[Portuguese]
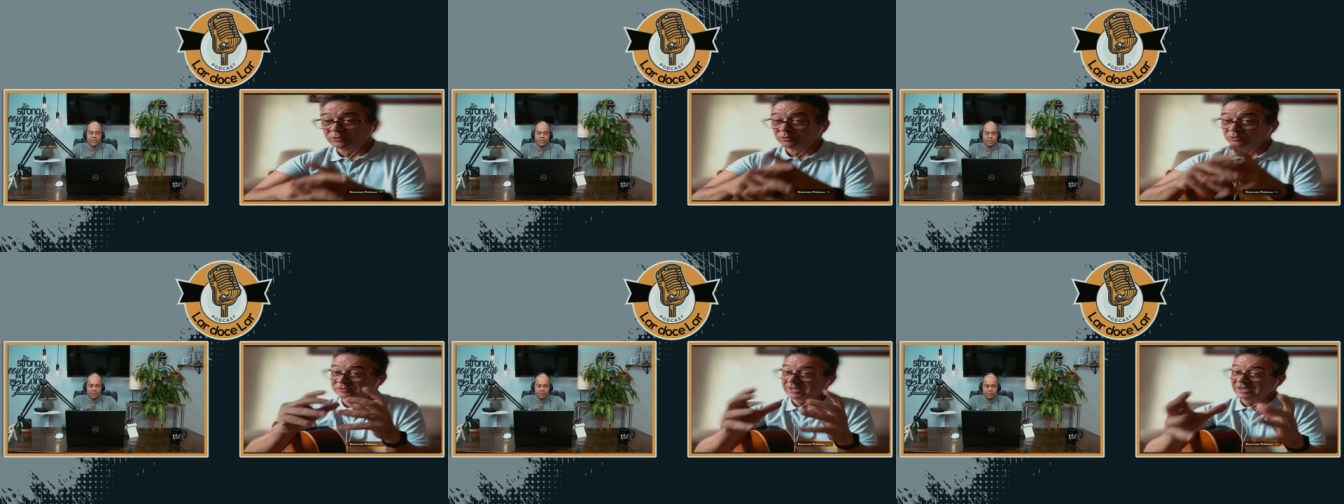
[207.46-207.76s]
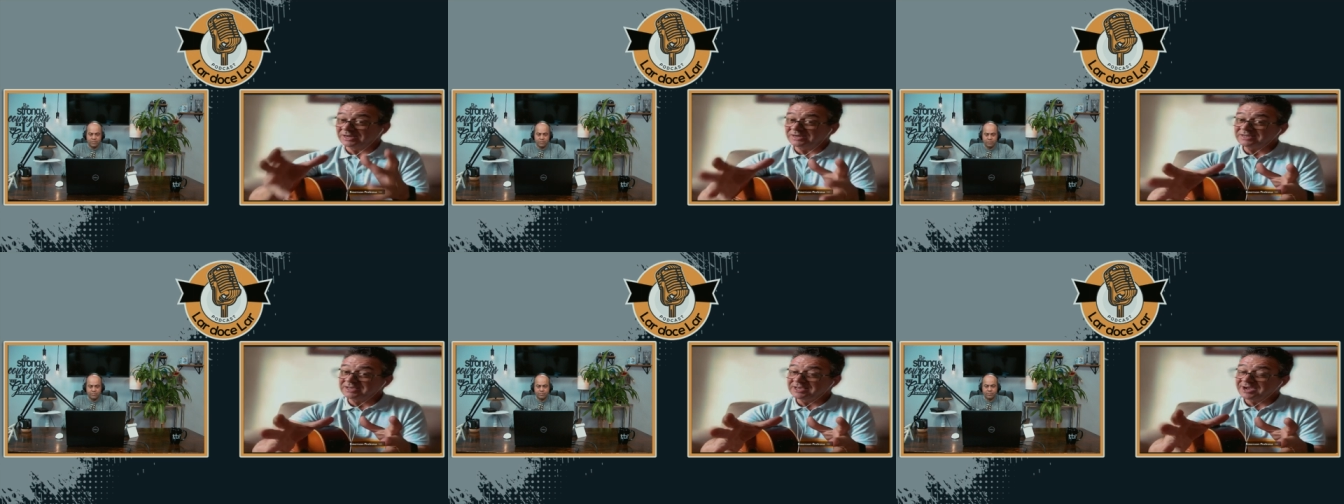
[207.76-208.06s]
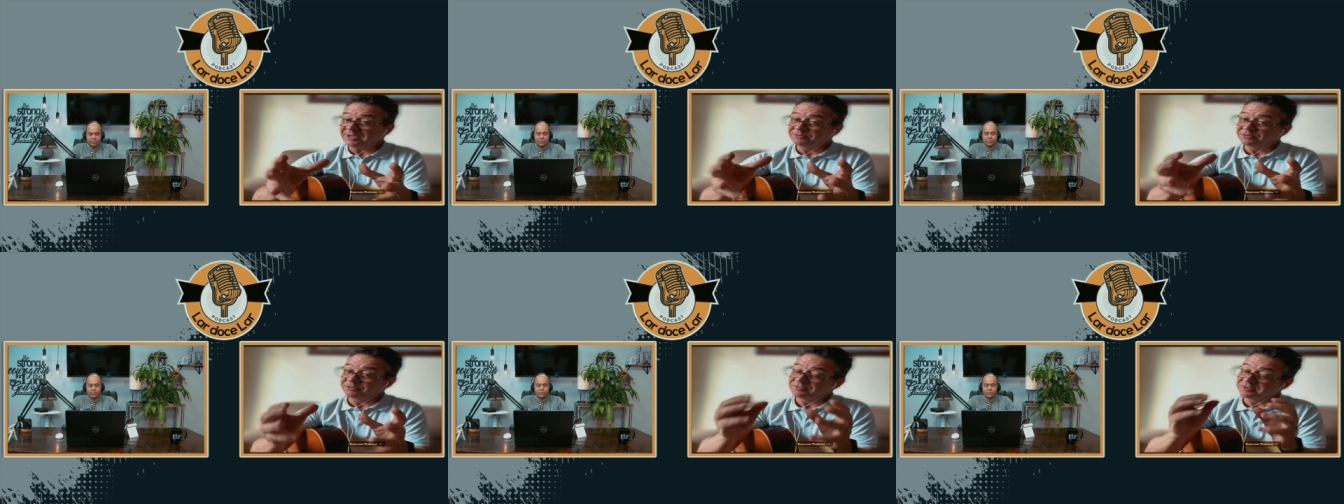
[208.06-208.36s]
Não está
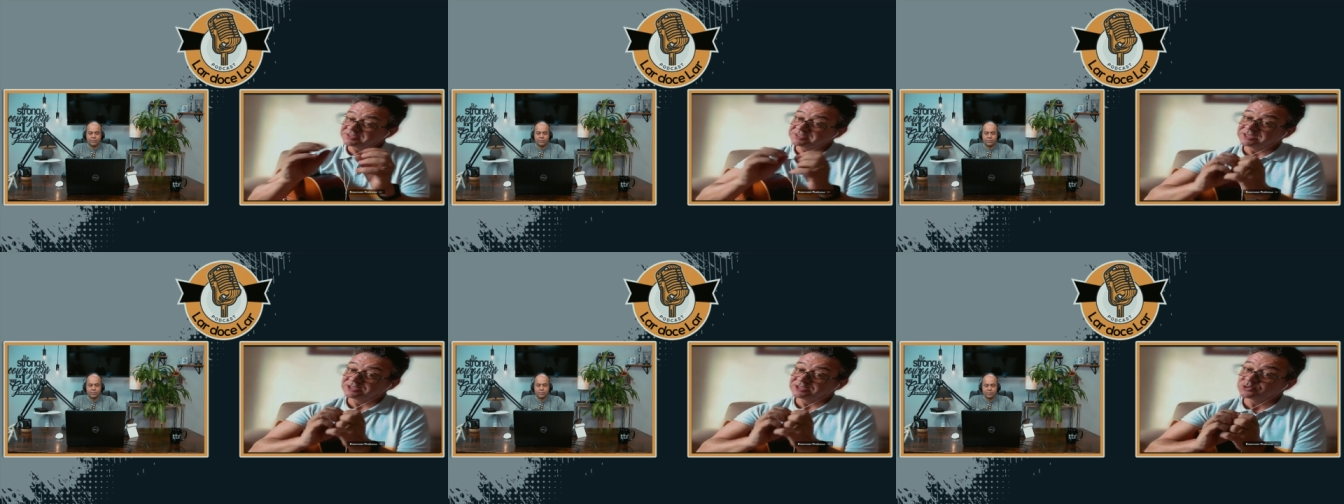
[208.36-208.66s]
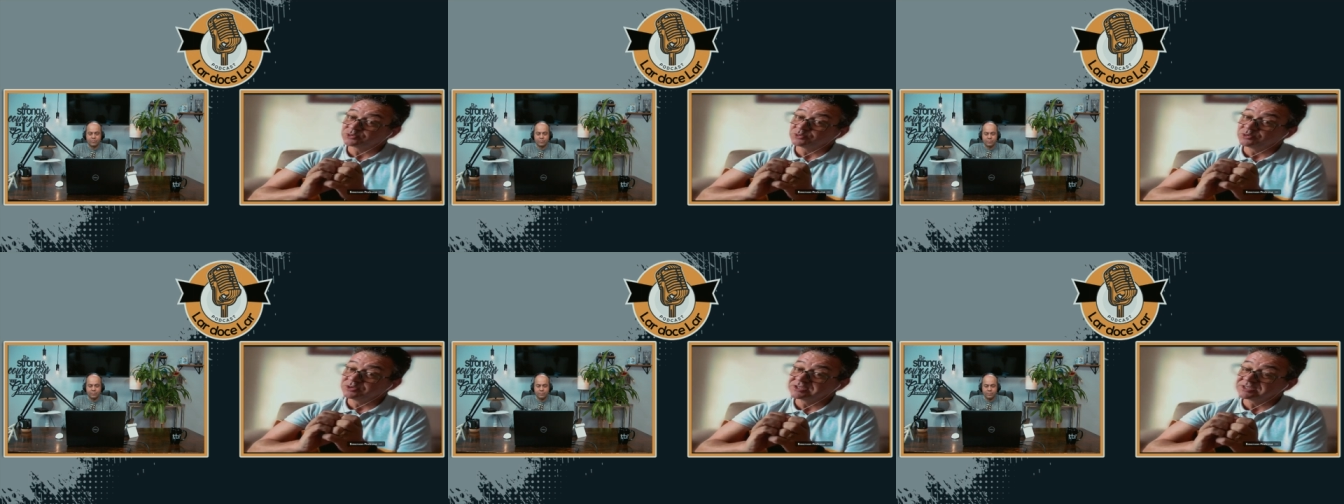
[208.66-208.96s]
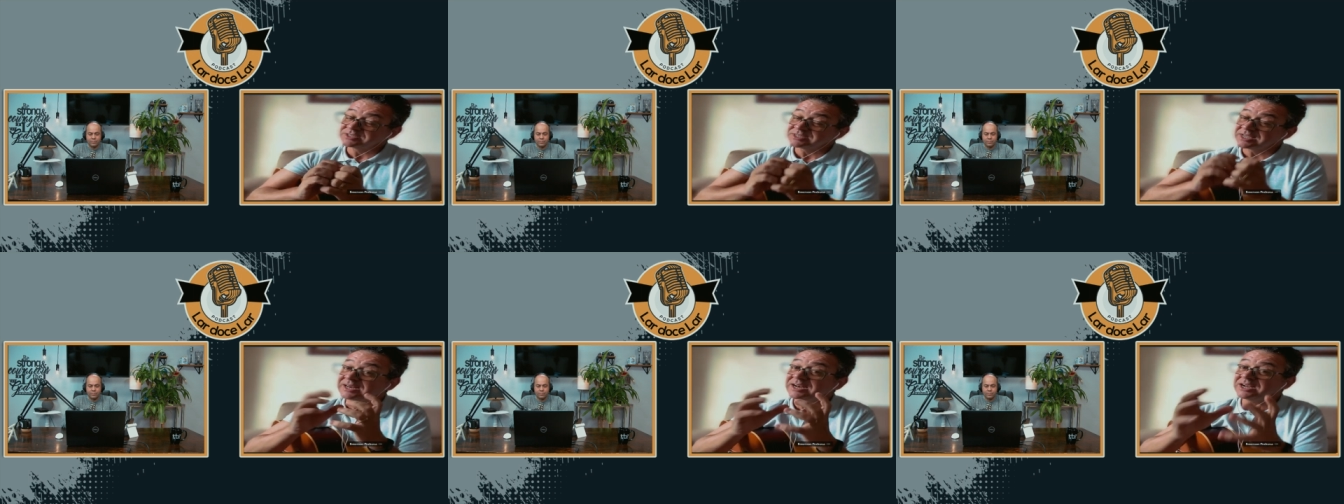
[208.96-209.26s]
ligado a fazer as
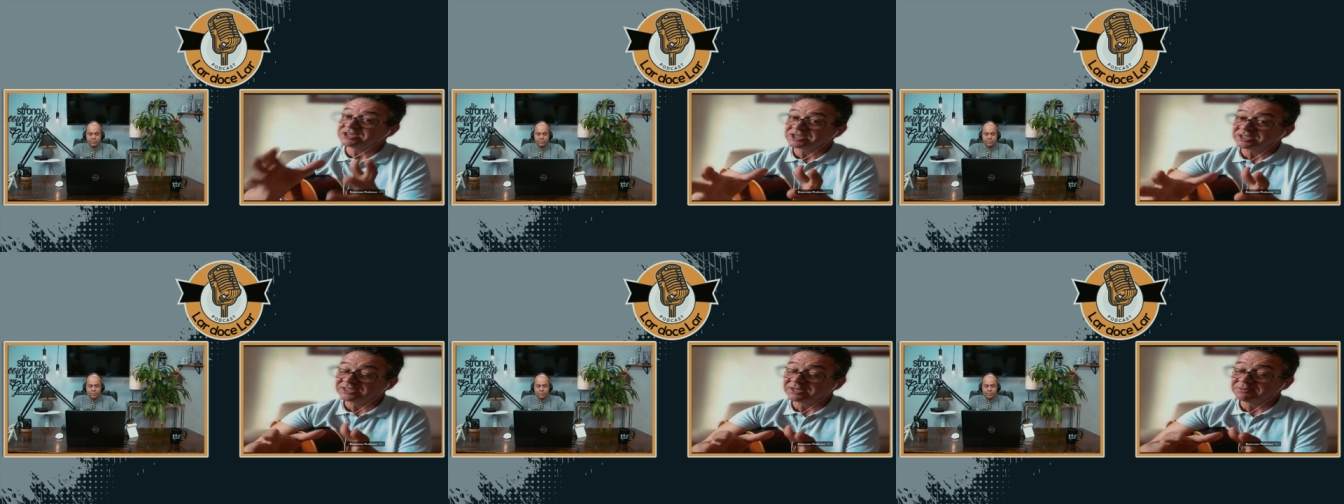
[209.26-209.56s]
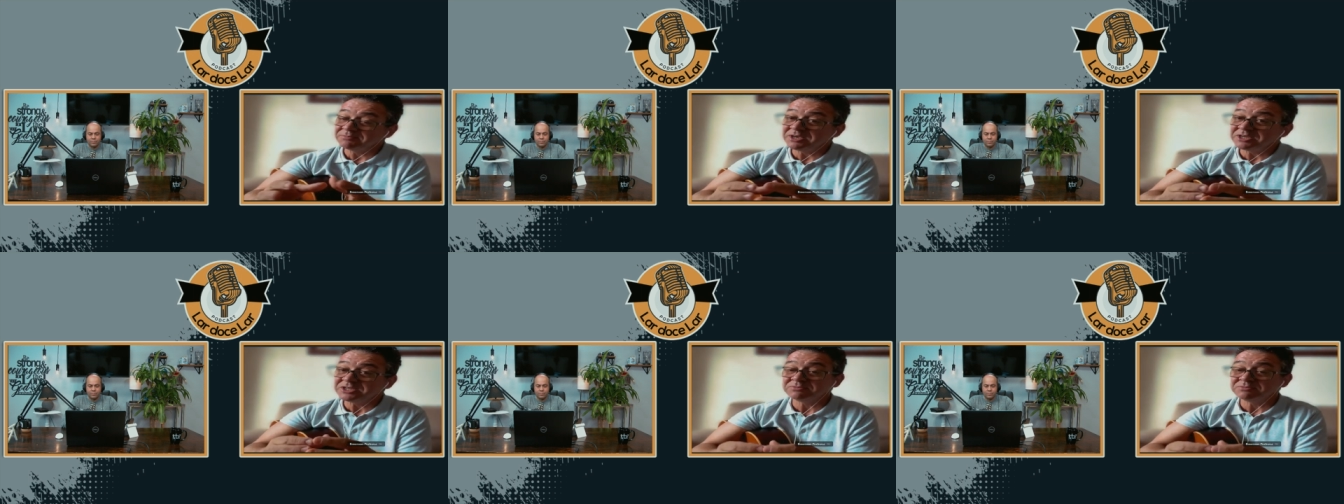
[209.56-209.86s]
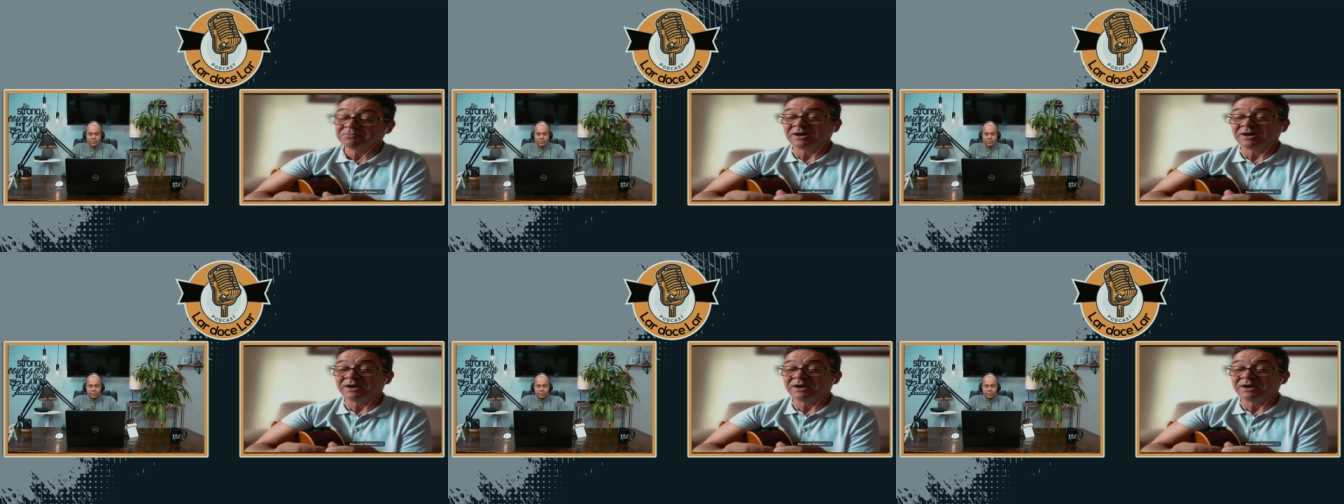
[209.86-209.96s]
coisas relaxadamente,